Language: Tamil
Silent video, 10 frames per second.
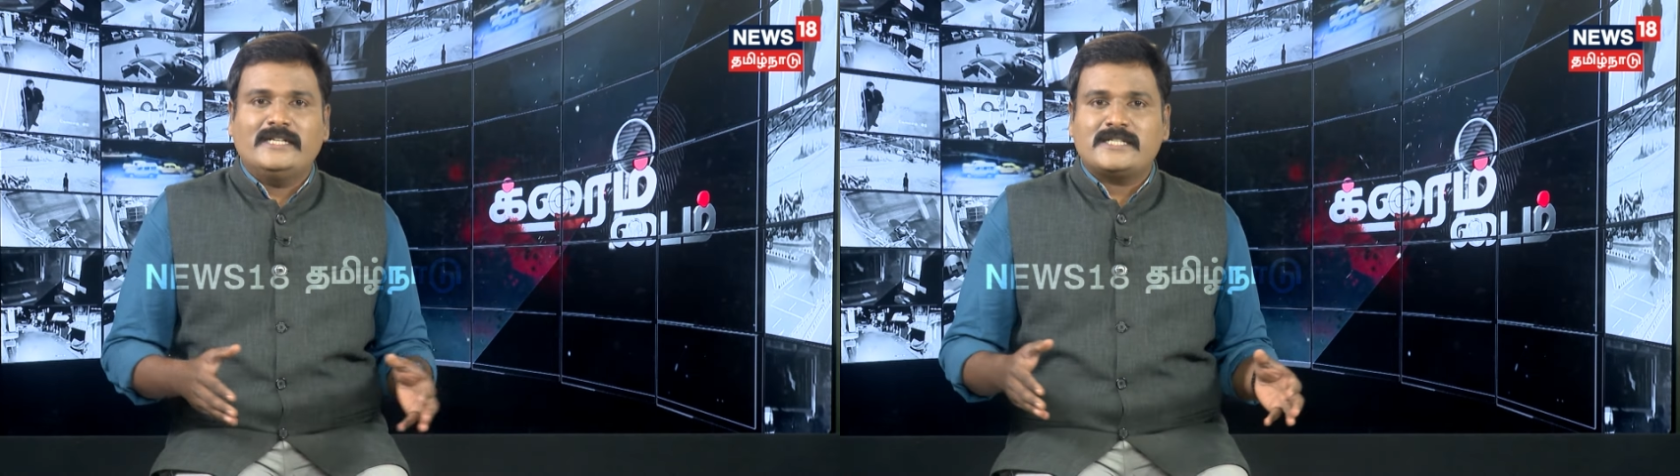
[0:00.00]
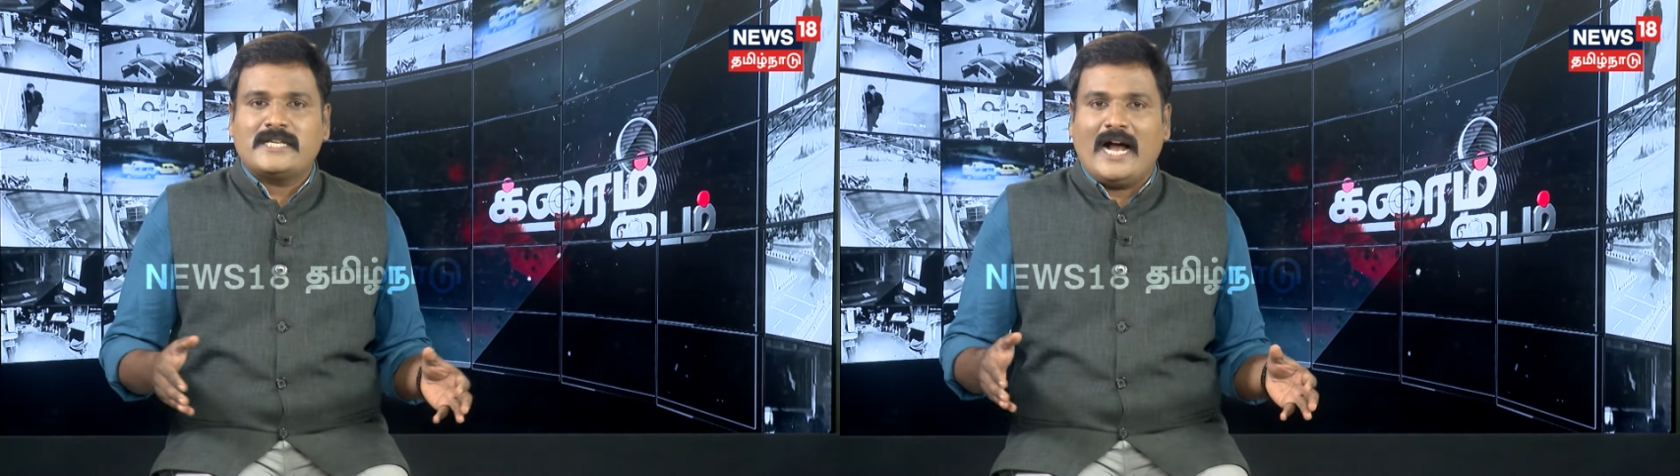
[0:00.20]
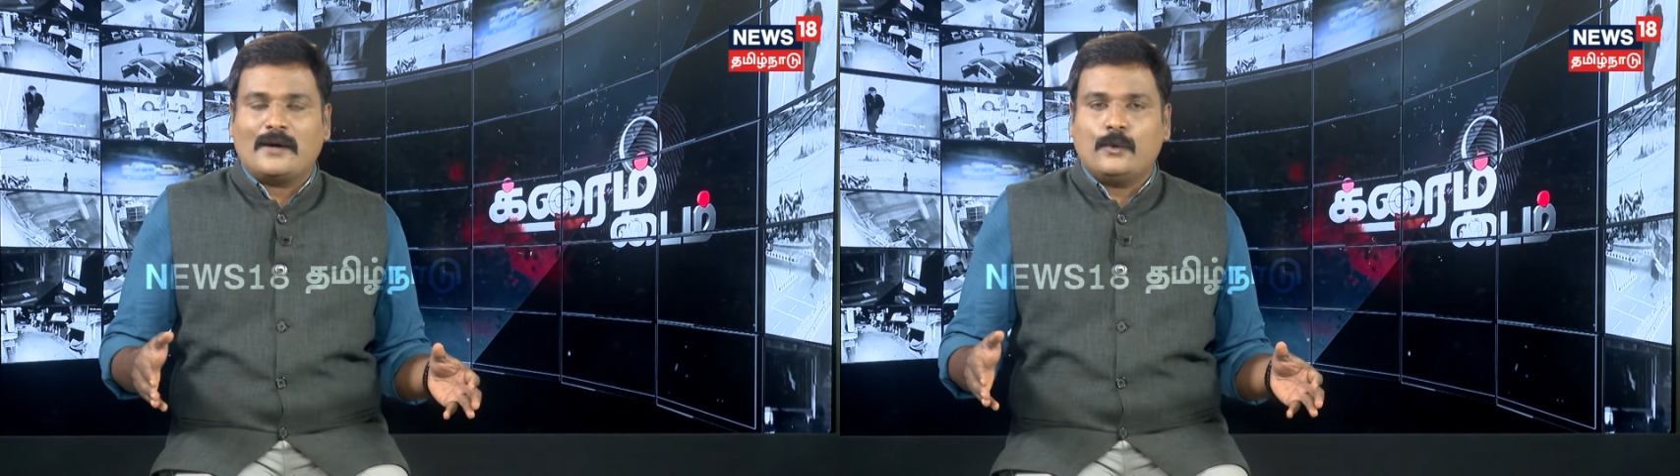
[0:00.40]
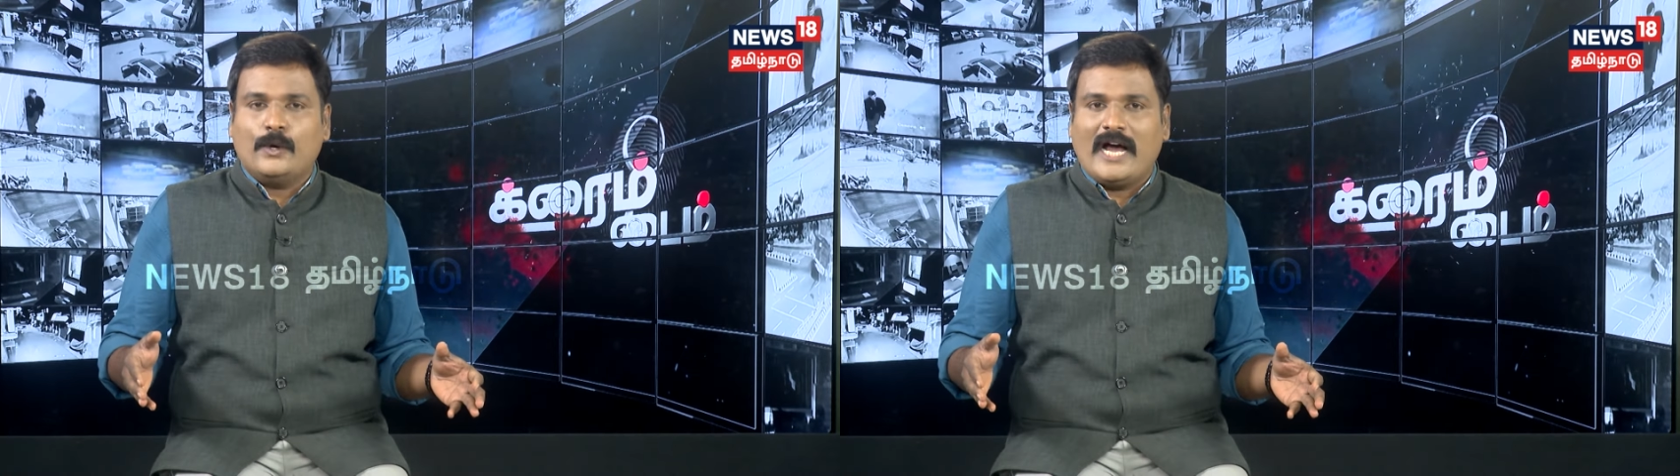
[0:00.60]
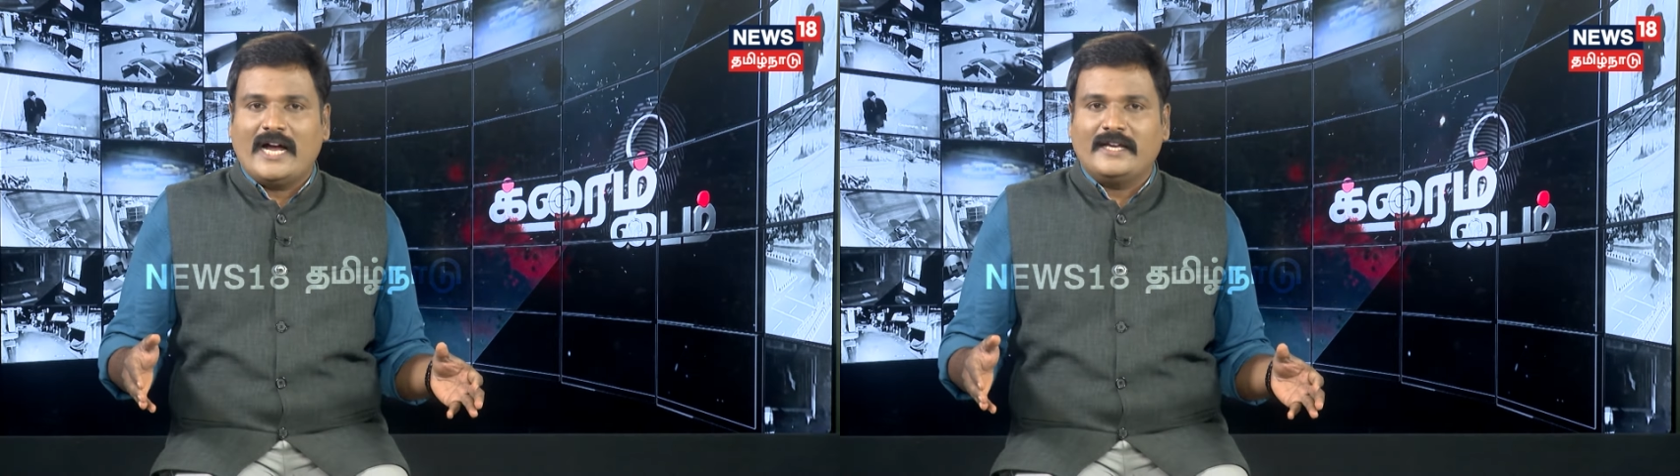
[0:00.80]
இன்ஸ்டா
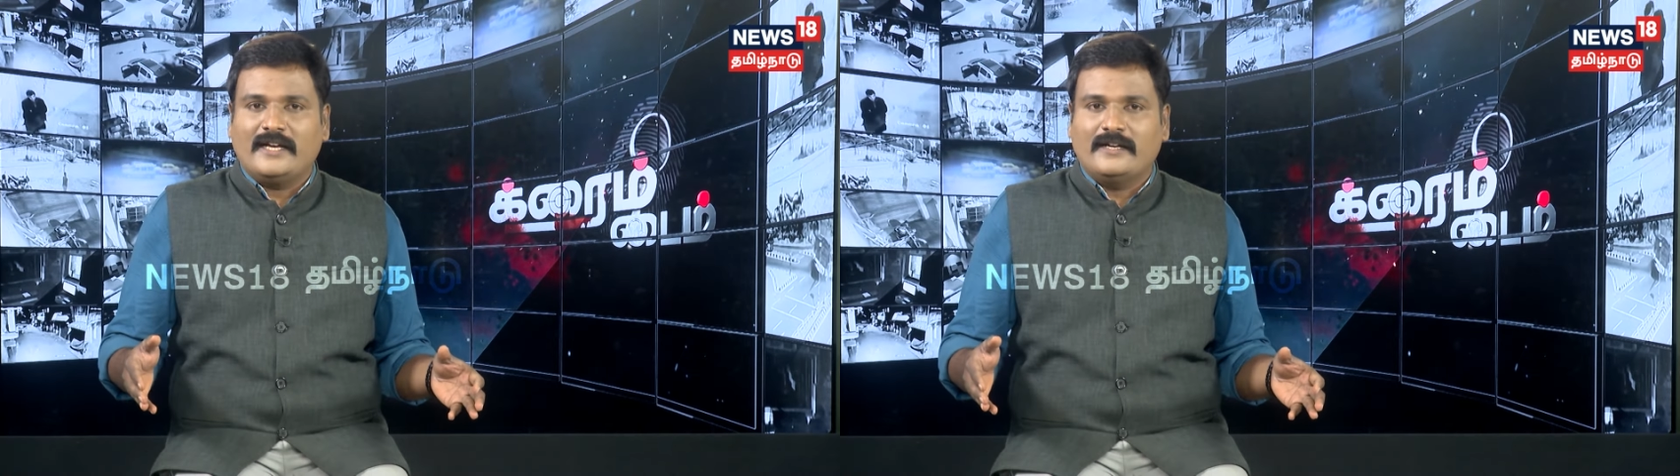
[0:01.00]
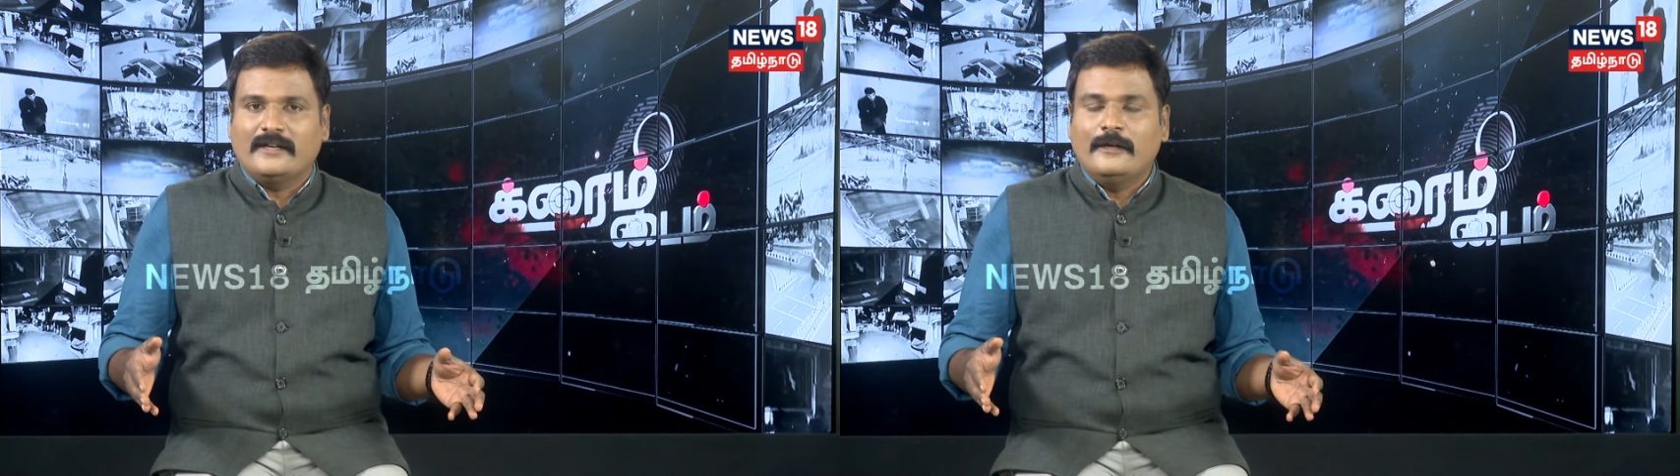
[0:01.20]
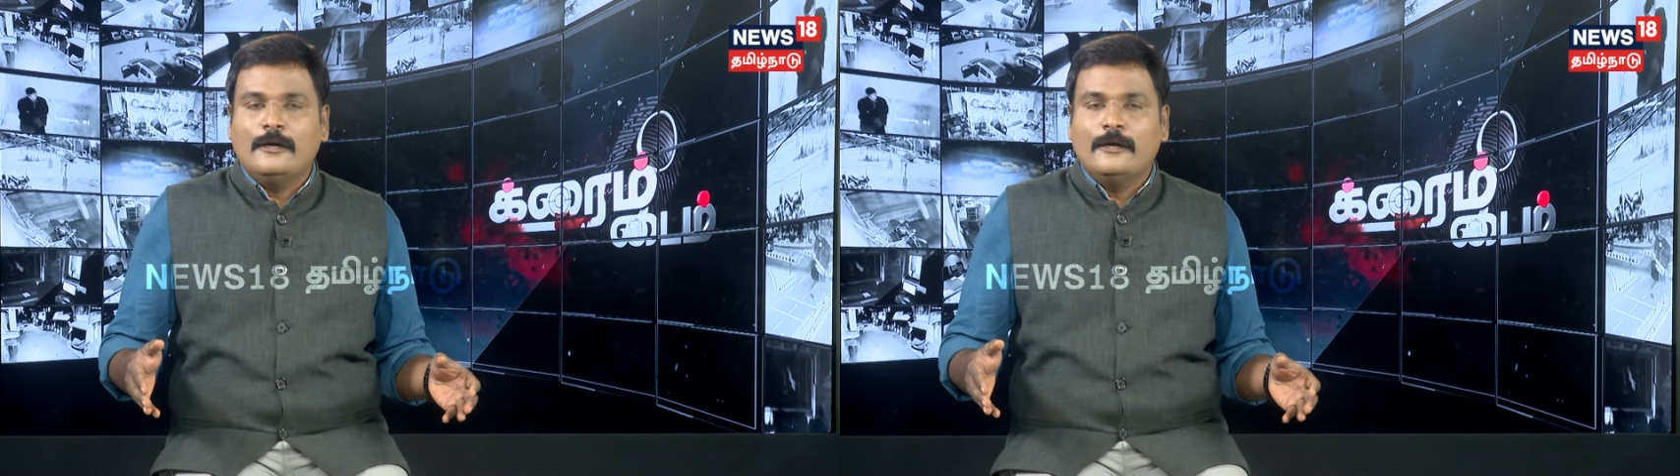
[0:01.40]
கோடாங்கிக்கு